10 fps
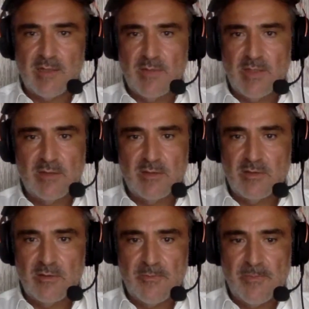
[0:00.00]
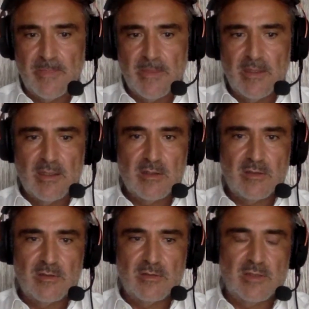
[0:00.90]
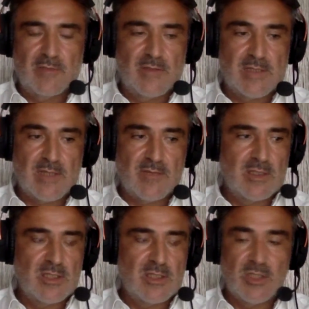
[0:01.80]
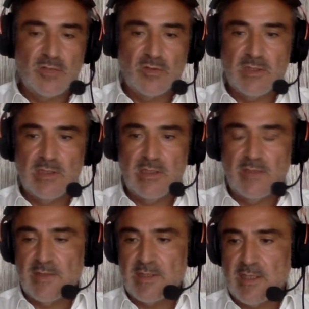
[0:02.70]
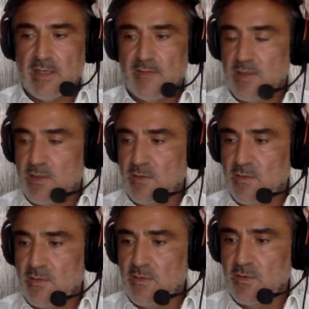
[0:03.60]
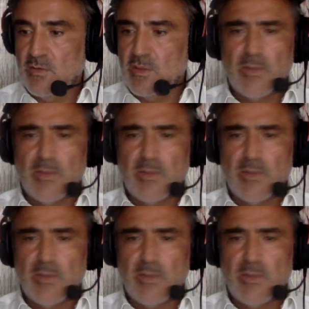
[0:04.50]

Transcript: mais qui fait ça avec Nishikori, qui fait ça avec le japonais